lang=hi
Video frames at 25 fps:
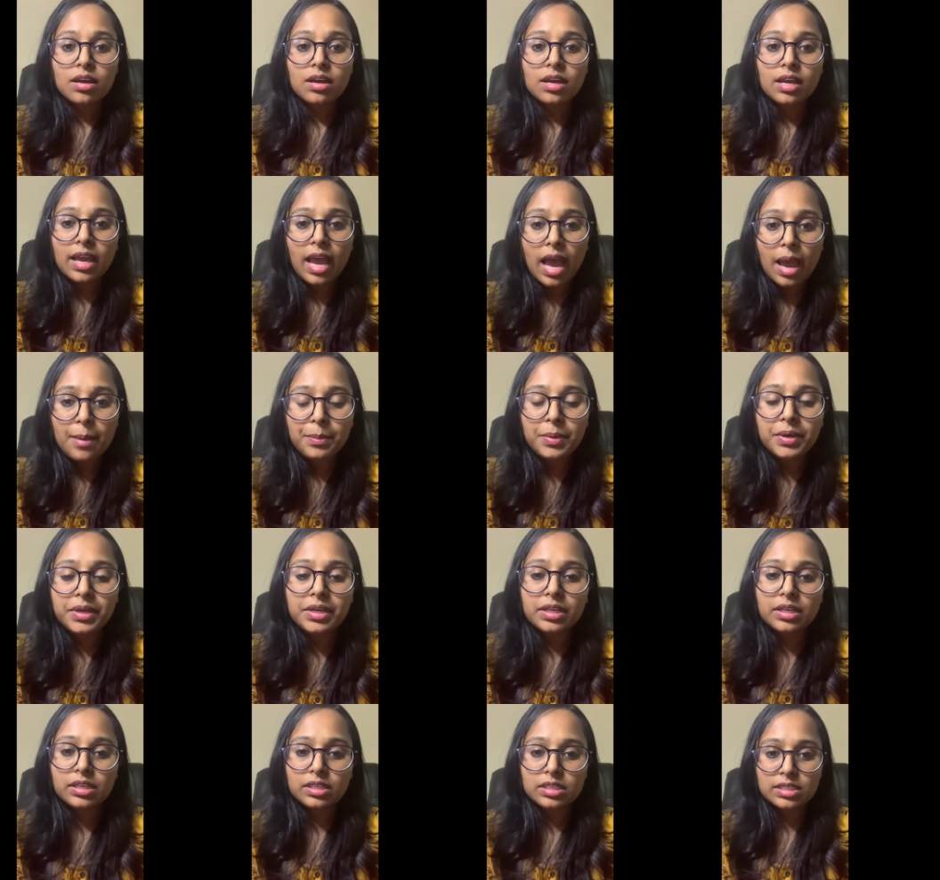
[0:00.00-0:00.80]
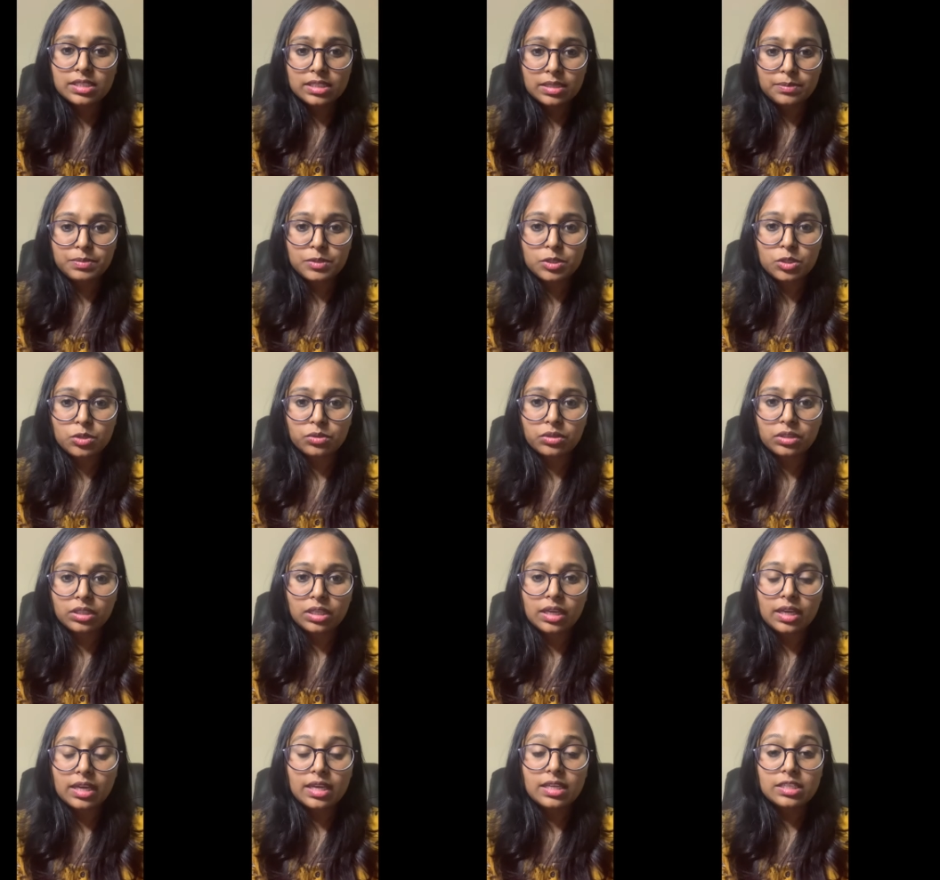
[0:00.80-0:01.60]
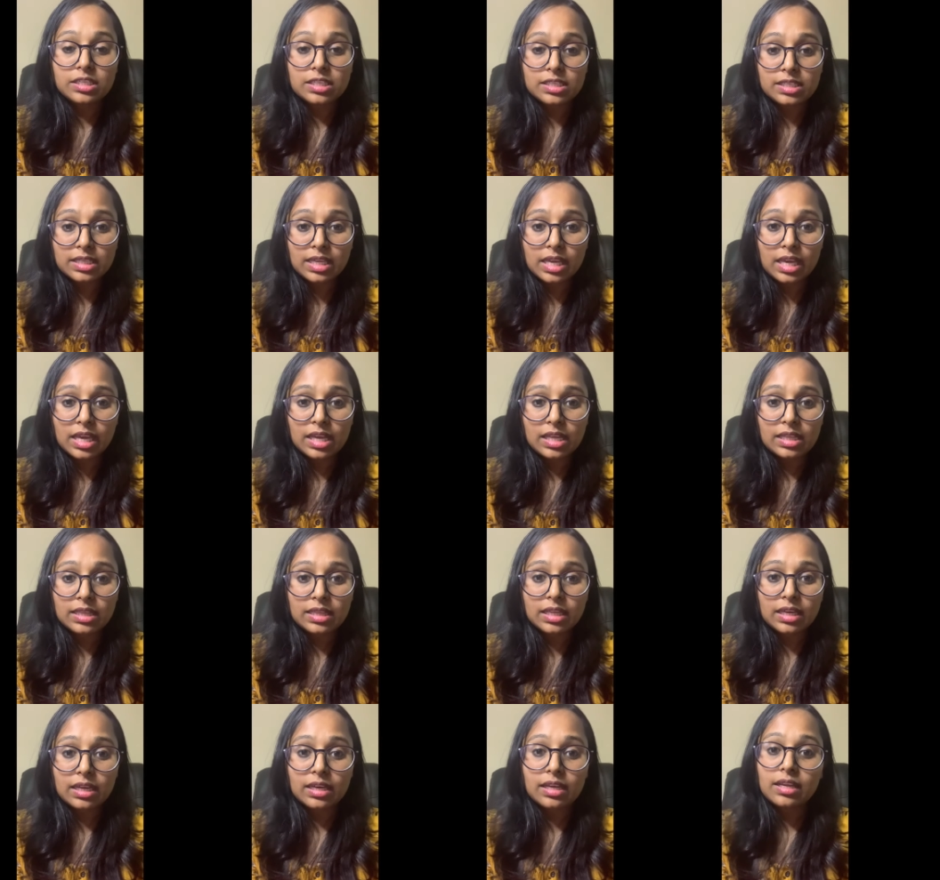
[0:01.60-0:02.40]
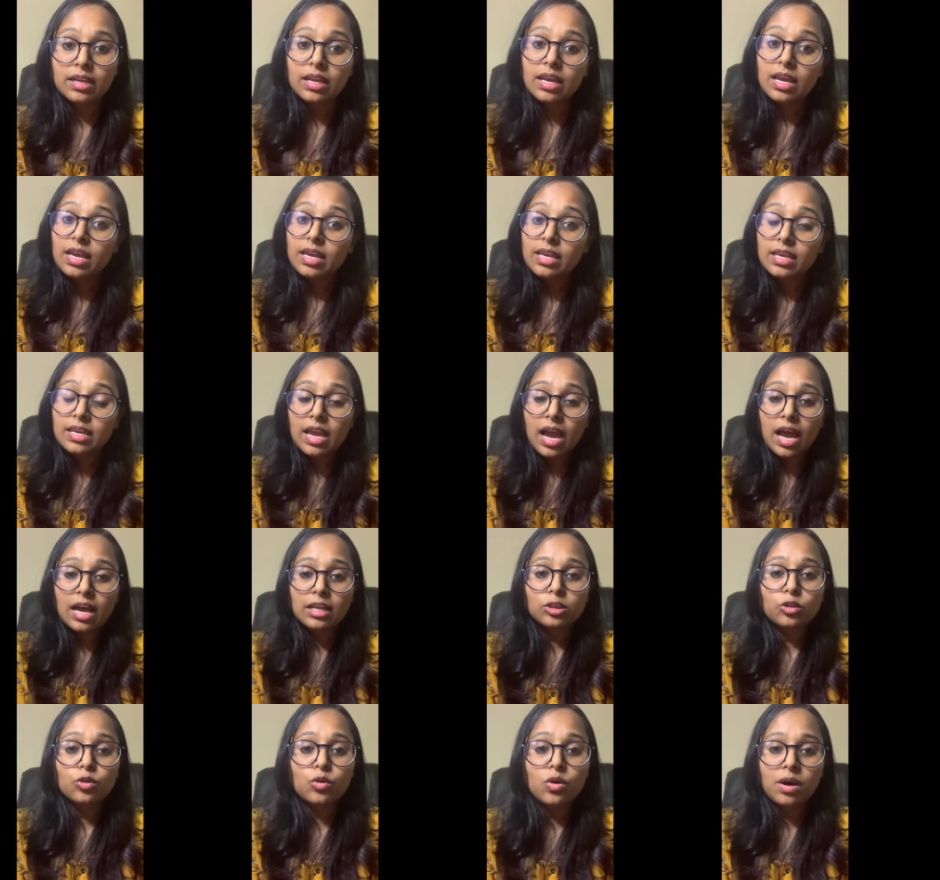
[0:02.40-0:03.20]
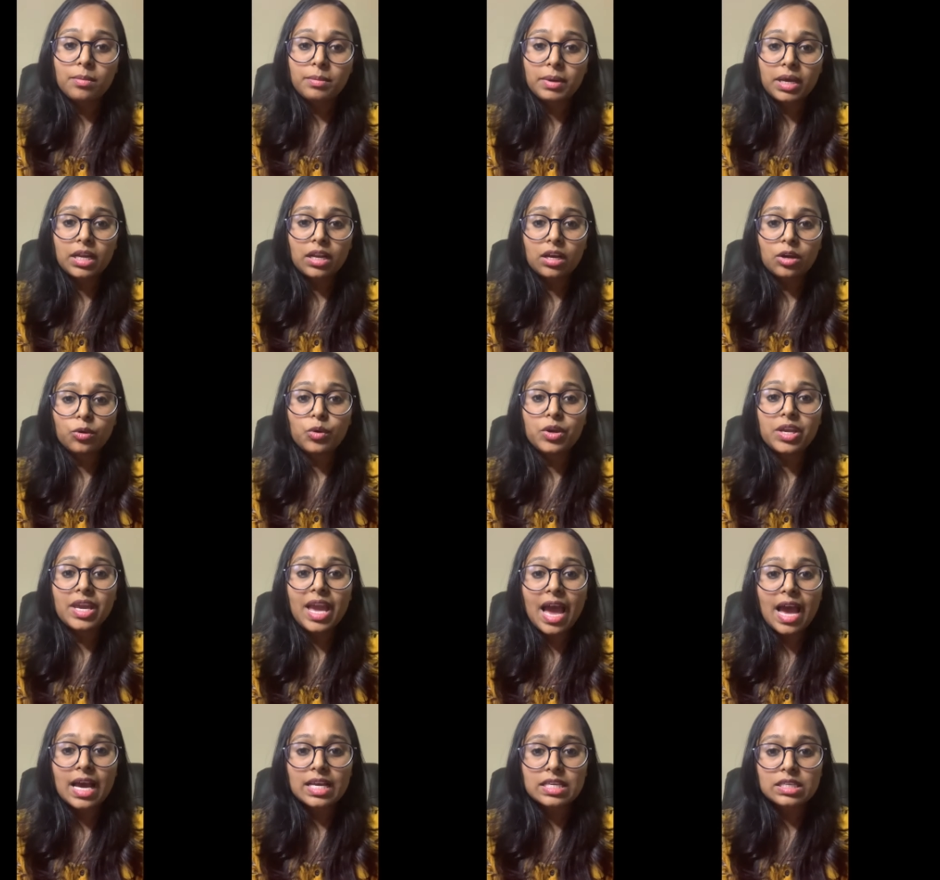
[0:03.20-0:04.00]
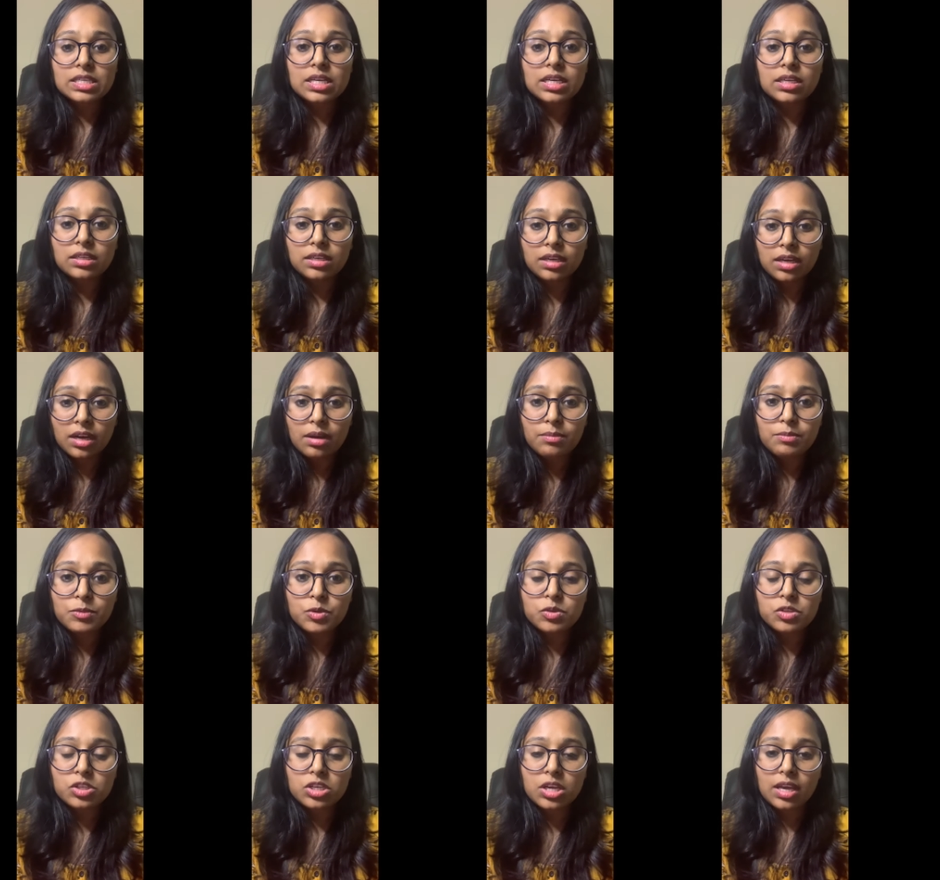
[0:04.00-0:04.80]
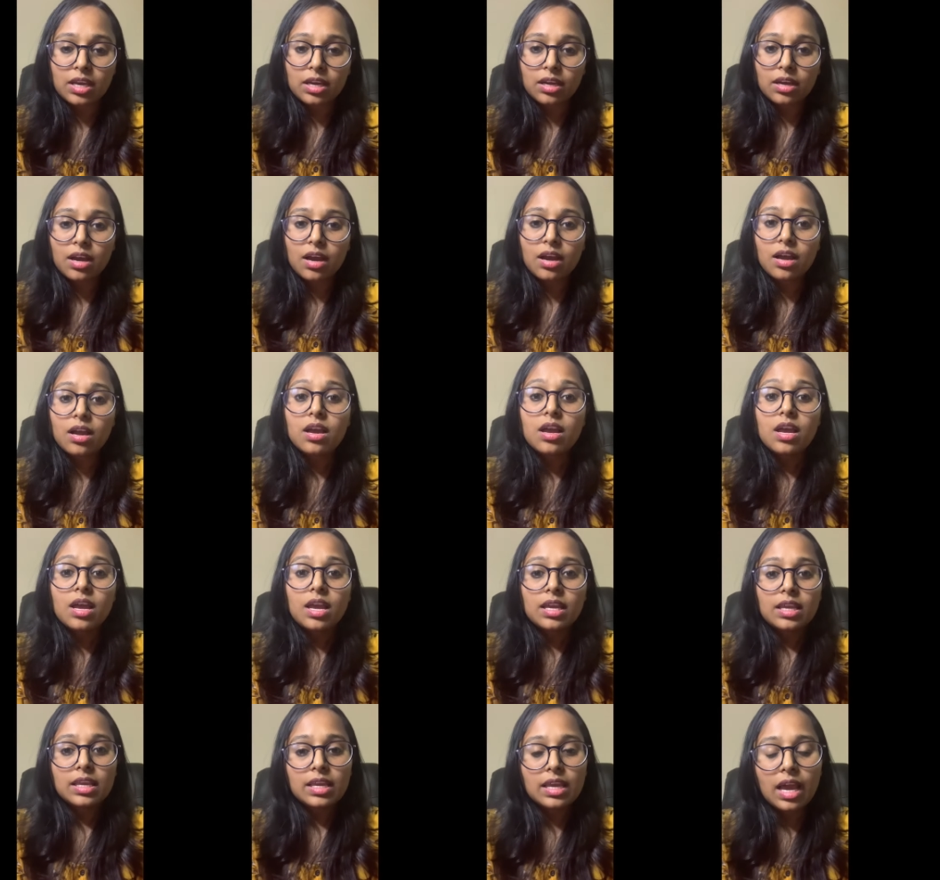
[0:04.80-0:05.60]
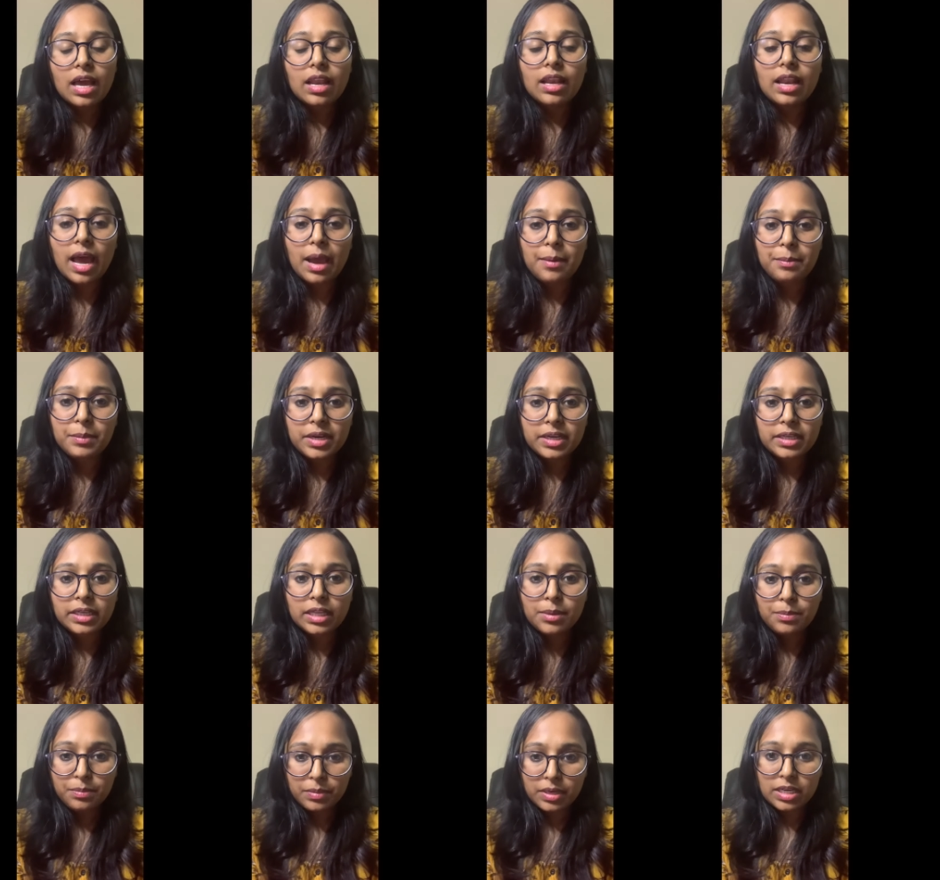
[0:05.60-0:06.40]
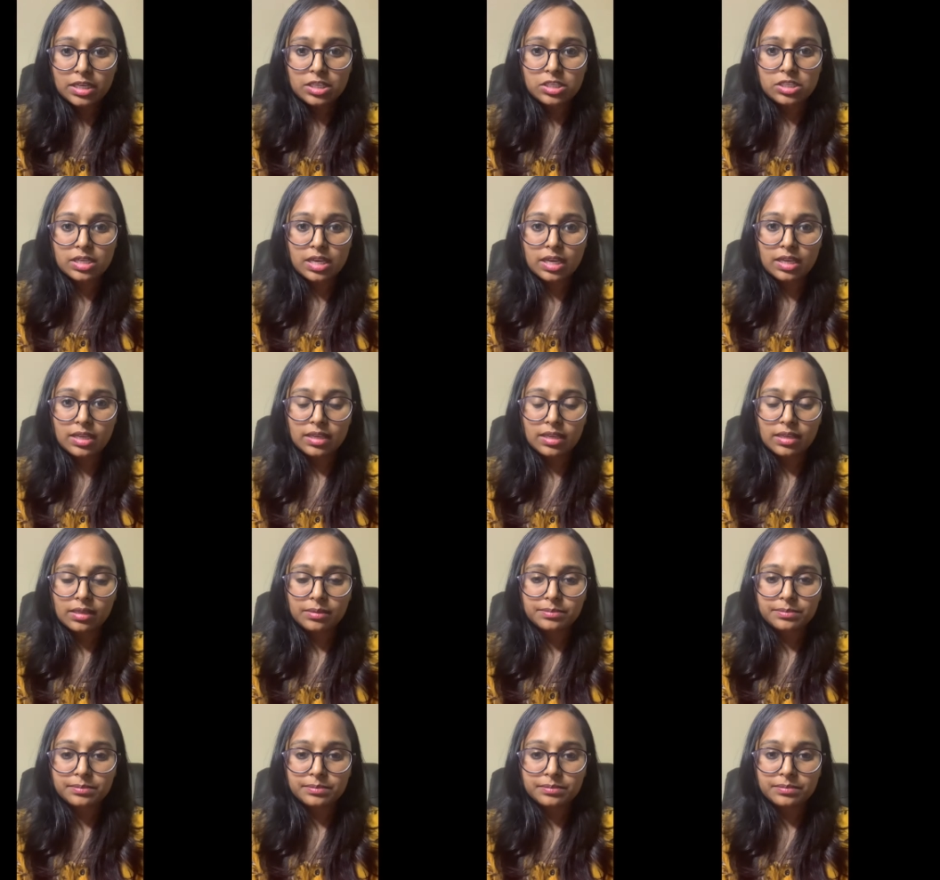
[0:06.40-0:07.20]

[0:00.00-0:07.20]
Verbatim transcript: कैपिटल रिसिप्ट होती हैं जिसके अंदर या तो हमारा कोई एसेट कम हो जाएगा या लाइबिलिटी बढ़ जाएगी